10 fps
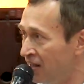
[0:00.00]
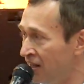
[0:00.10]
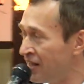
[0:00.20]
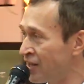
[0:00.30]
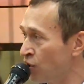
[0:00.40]

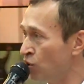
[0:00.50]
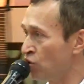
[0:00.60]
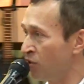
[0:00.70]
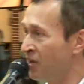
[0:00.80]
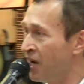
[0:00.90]
И даже то,
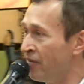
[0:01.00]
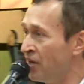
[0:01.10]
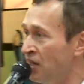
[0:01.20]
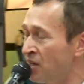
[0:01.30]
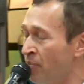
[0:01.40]
что мы
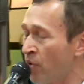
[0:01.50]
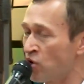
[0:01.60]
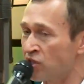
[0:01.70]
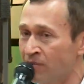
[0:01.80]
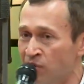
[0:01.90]
говорили на
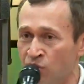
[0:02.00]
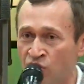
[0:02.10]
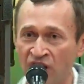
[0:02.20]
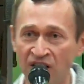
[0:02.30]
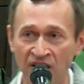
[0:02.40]
прошлом
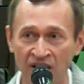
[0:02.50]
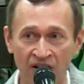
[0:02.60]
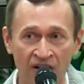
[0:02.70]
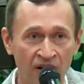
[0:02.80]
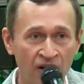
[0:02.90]
служении.